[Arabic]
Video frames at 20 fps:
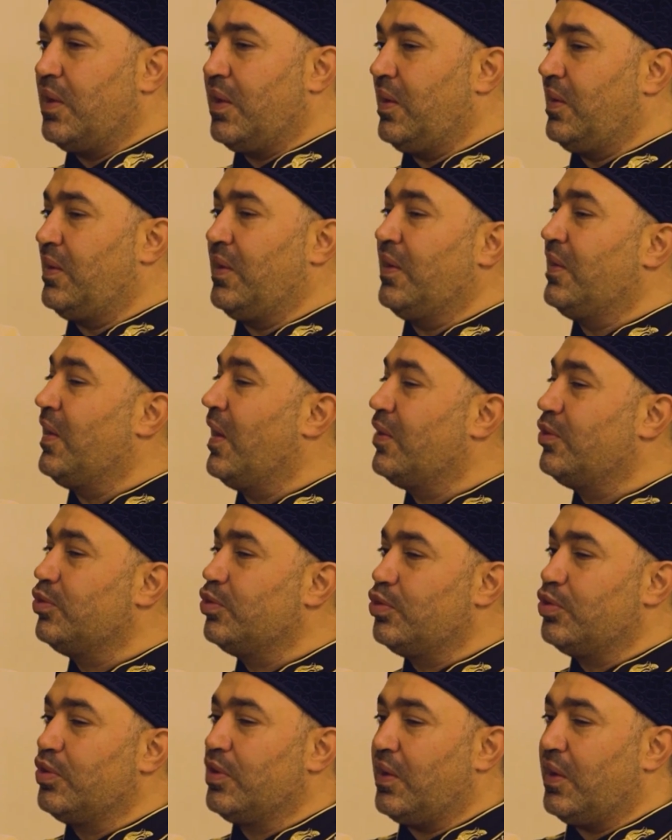الى
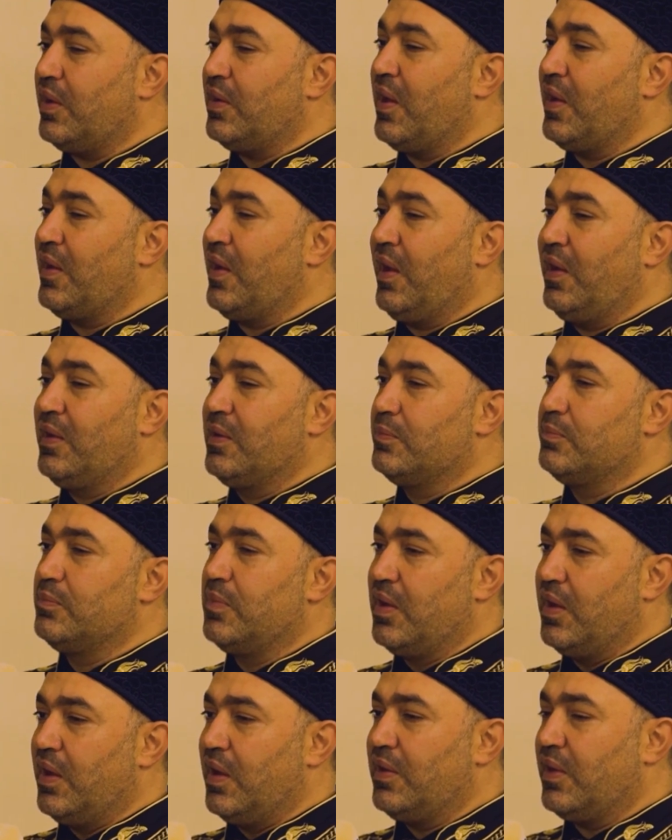النور الى العلم
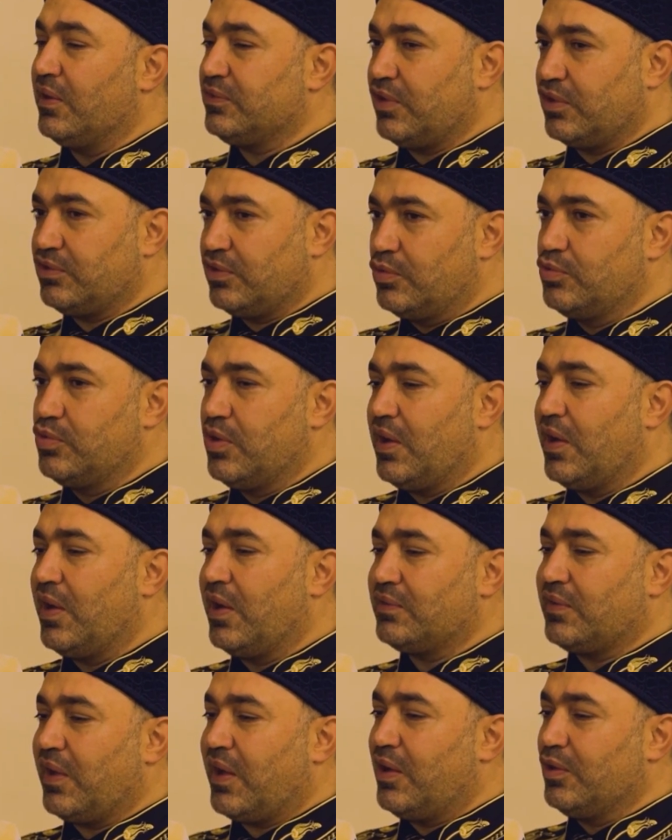الى التطور الى
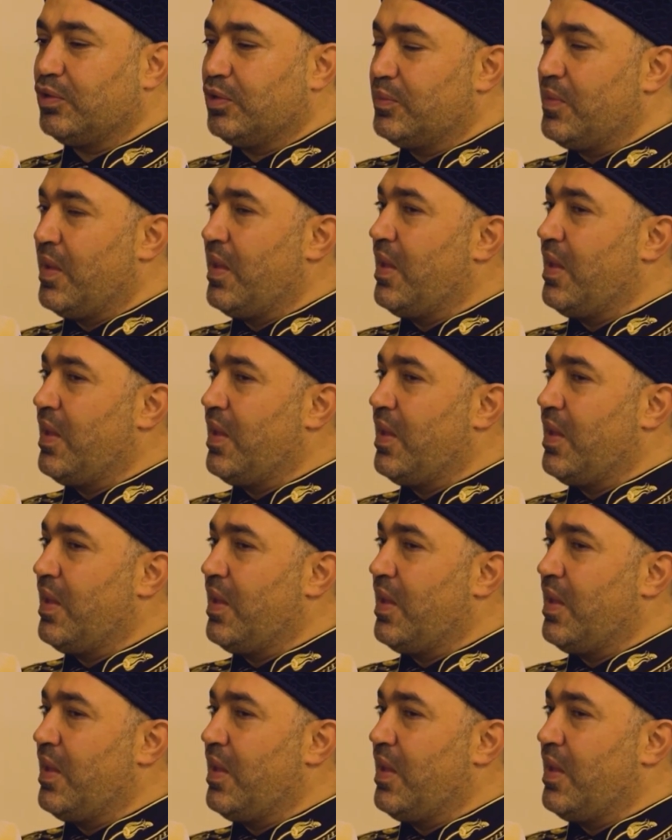التقدم